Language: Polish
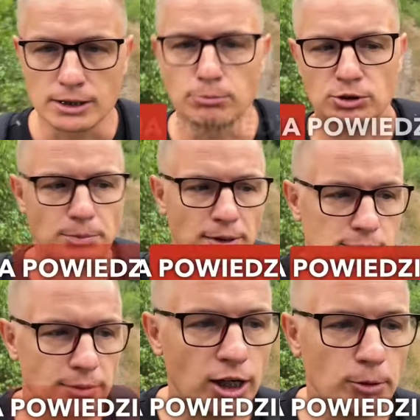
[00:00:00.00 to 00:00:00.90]
można powiedzieć, z
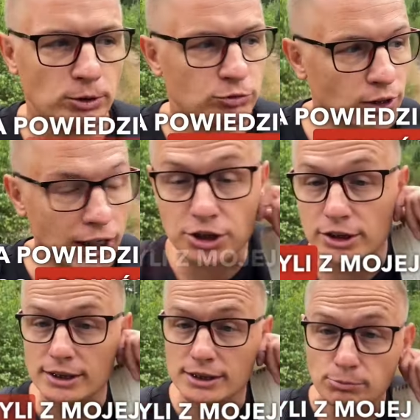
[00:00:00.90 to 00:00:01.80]
mojego podwórka,
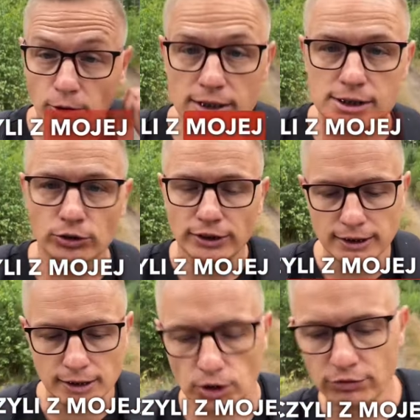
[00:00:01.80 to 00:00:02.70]
czyli z mojej strony
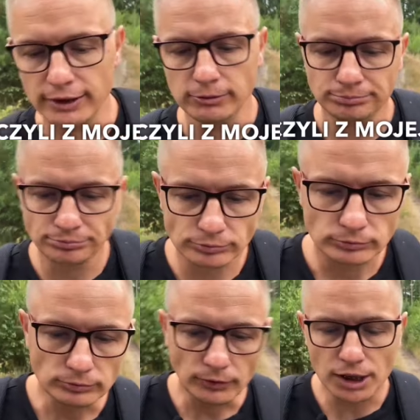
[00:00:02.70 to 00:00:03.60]
internetowej,
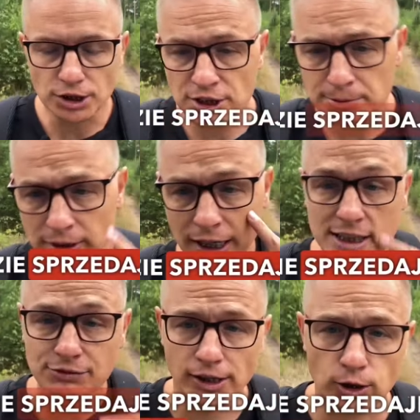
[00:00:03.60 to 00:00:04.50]
gdzie sprzedaję
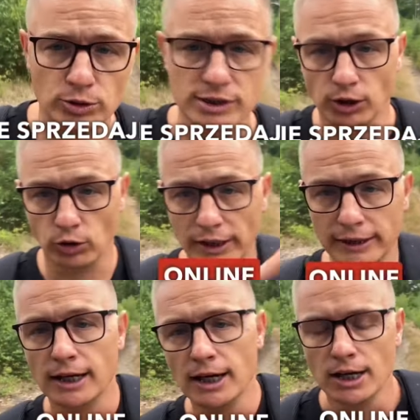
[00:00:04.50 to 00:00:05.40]
swoje kursy online.
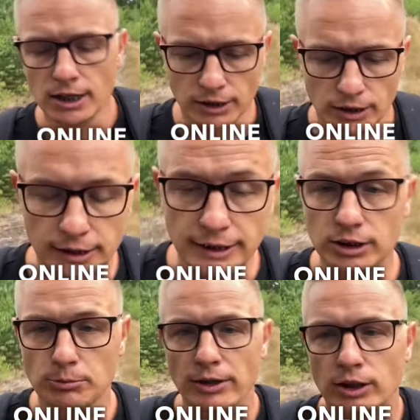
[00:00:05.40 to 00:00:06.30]
Link
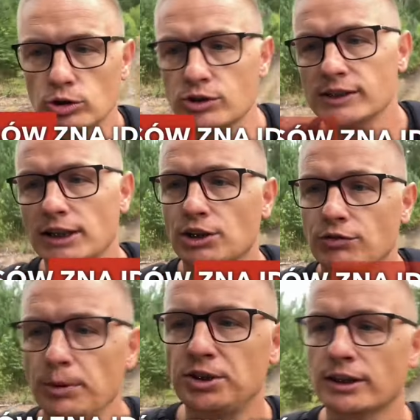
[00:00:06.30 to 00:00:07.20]
do moich kursów znajdziesz w
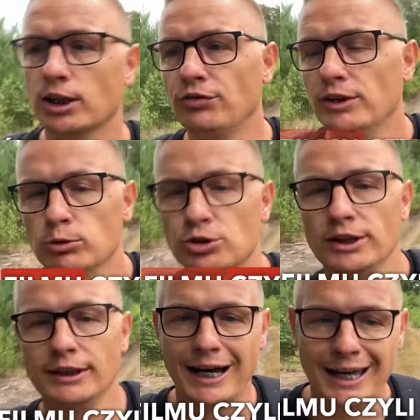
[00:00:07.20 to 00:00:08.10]
opisie tego filmu,
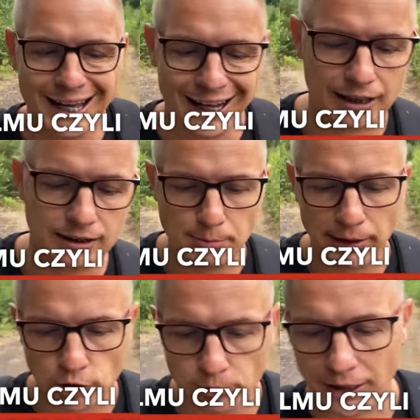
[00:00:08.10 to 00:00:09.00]
czyli na
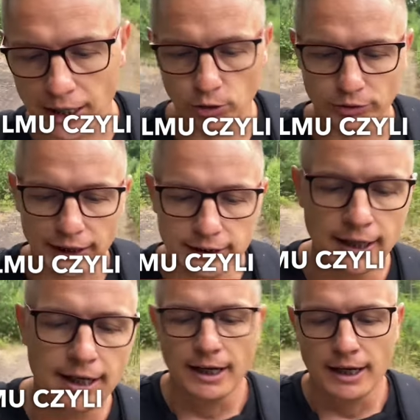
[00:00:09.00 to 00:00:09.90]
eakademia.online.
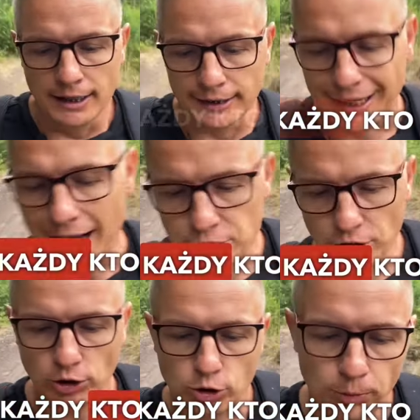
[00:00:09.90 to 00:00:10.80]
I każdy,
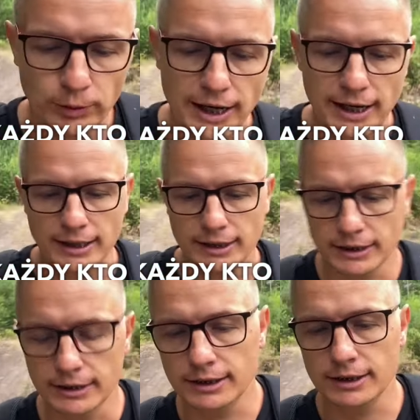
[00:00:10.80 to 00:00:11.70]
kto kupuje,
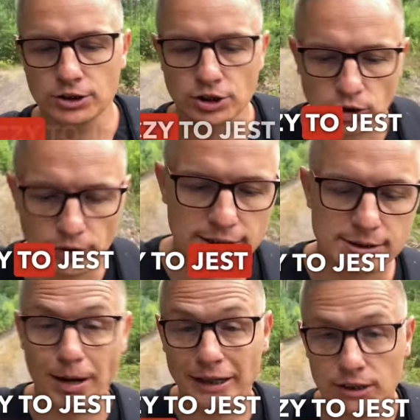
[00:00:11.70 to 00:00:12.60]
e, czy to jest
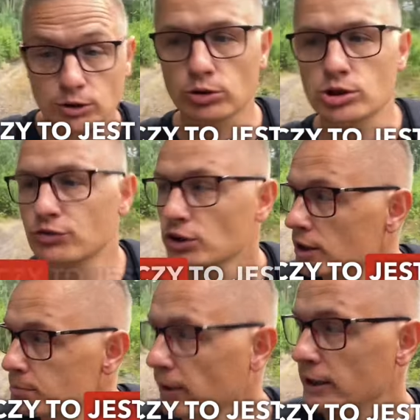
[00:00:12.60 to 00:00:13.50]
pakiet kursów, czy to
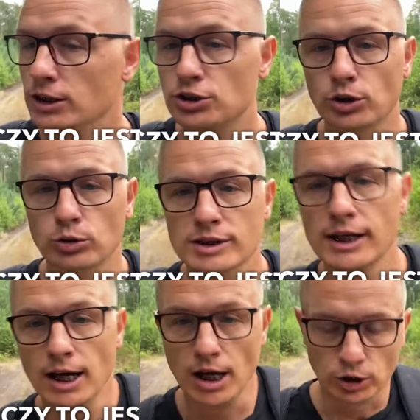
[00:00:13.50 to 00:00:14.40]
jest pojedynczy kurs,
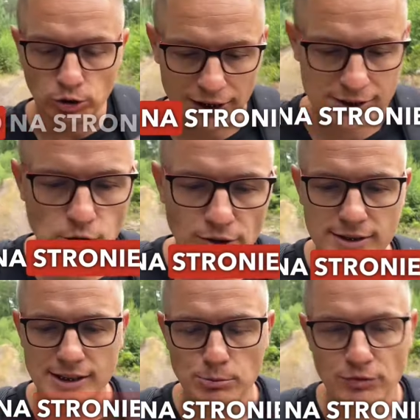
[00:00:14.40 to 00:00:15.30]
to na stronie
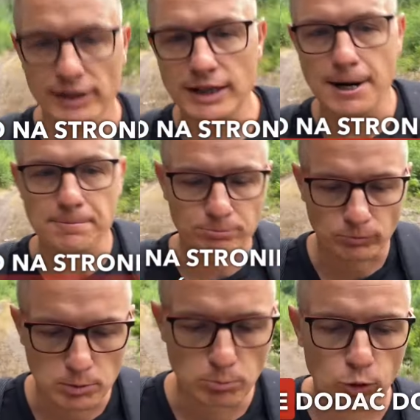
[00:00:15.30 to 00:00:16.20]
zamówienia
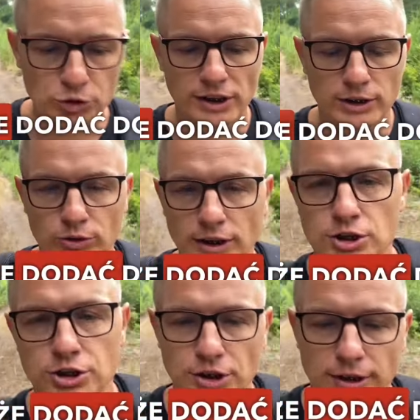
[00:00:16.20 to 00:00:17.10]
może
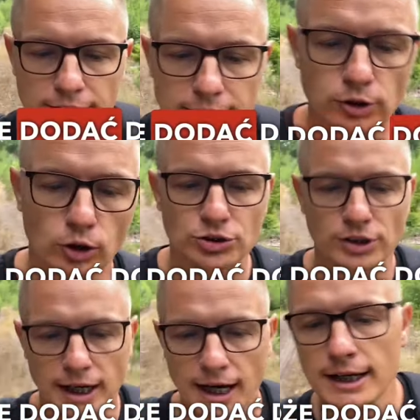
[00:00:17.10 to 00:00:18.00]
dodać e, do
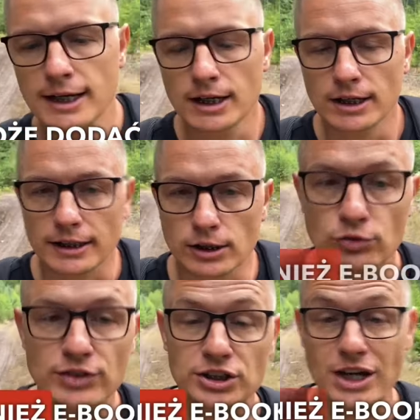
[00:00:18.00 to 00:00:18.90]
koszyka e,
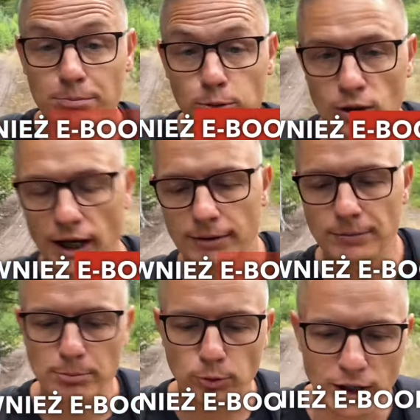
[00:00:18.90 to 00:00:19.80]
również e-booka.
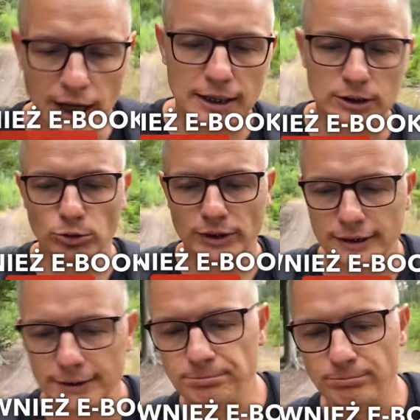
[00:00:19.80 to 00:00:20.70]
E-booka, który, mm,